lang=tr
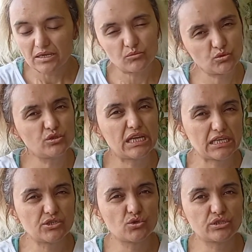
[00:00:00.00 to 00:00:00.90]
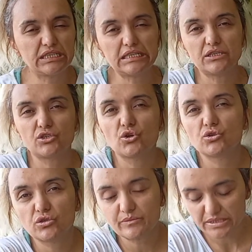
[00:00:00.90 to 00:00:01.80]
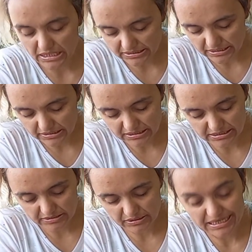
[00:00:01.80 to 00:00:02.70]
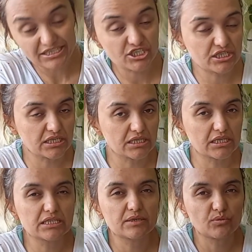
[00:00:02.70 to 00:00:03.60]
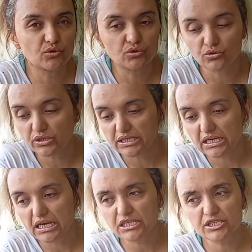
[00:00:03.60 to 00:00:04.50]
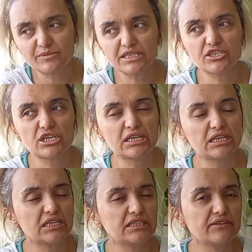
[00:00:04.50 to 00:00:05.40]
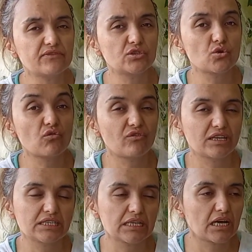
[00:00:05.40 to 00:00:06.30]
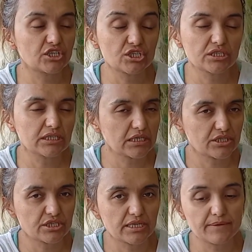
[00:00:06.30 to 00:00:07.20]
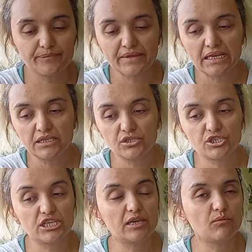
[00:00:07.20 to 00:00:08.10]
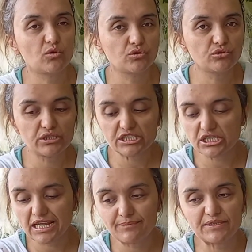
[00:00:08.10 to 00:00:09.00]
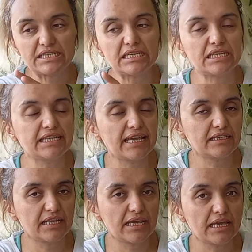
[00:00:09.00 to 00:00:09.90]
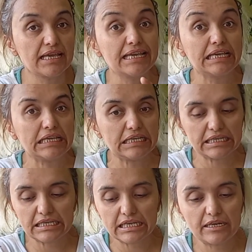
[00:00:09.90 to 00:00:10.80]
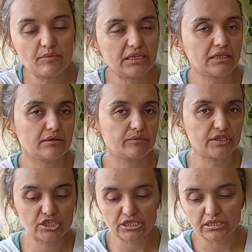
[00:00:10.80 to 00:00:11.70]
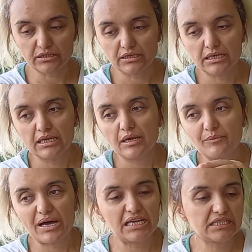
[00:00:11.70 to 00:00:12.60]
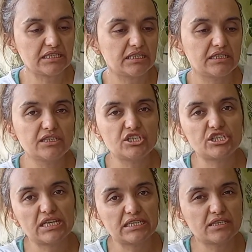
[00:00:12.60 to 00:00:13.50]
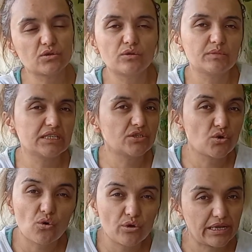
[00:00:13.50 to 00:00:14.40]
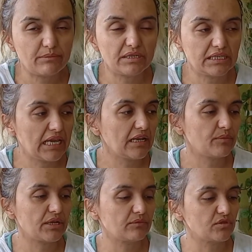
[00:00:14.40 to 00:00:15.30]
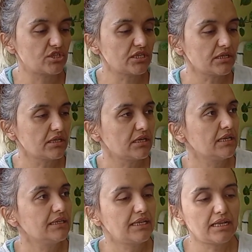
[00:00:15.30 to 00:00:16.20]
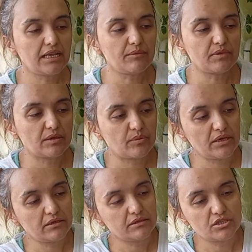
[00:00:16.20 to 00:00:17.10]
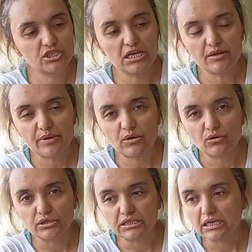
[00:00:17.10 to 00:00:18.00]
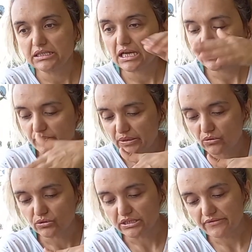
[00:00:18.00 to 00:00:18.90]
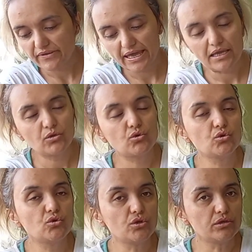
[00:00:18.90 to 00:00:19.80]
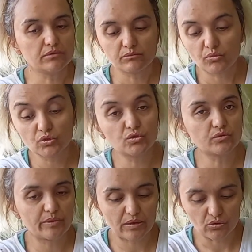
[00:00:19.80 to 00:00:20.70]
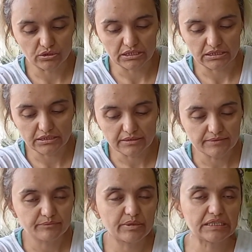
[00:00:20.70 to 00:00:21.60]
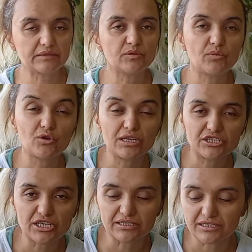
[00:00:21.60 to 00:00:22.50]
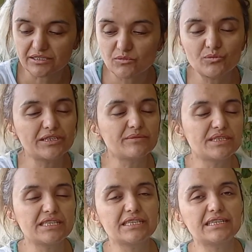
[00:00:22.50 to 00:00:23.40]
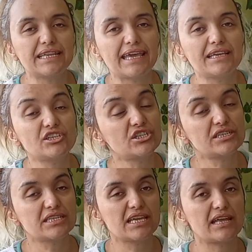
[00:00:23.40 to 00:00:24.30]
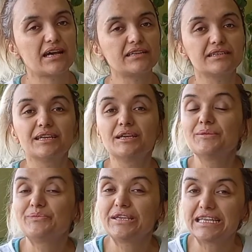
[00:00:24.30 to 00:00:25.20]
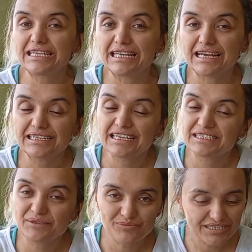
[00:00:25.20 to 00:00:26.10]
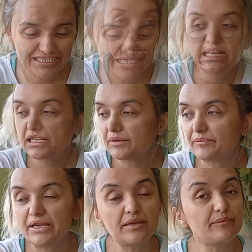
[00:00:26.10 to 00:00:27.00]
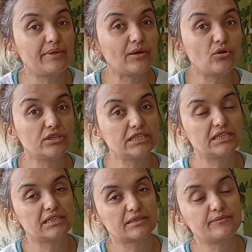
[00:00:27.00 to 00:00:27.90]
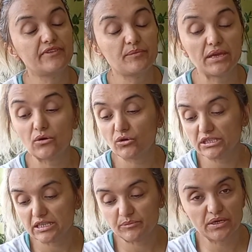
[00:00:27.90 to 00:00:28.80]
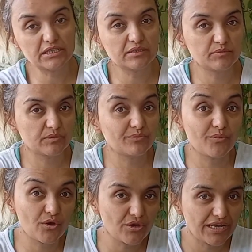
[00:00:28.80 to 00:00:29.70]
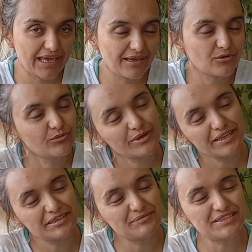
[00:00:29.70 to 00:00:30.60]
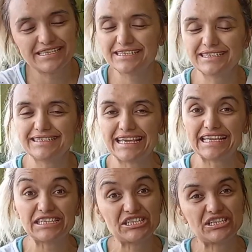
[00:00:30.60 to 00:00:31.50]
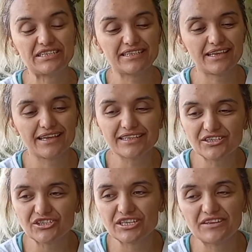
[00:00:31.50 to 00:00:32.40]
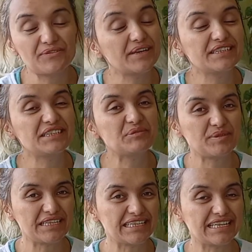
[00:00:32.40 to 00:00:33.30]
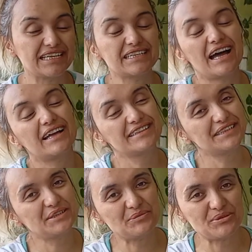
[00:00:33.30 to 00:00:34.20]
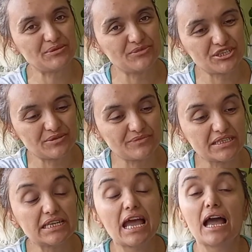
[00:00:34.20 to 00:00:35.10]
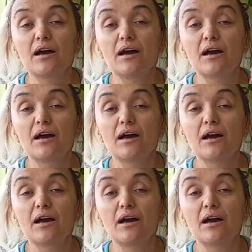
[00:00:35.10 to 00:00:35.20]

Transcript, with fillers: Bunun da az çok dilini çözdüm zaten. Nasıl geliştiğini, nasıl büyüdüğüne dair. Şimdi sıcaklardan ve çok fazla aşırı derecede çiçeğim olduğu için hepsiyle tek tek ilgilenemediğim için bazılarının çiçeksiz olması çok önemli değil benim için. Dediğim gibi çimli begonya, yağlı begonya ve gül, bodur begonyanın bakımı böyle canlarım. Umarım sizin de işinize yarar bilgiler edinmişsellerim. Benim begonyalarım ve begonya bakımım böyle. Umarım sizin de işinize yarayacak faydalı bilgiler anlatabilmişimdir.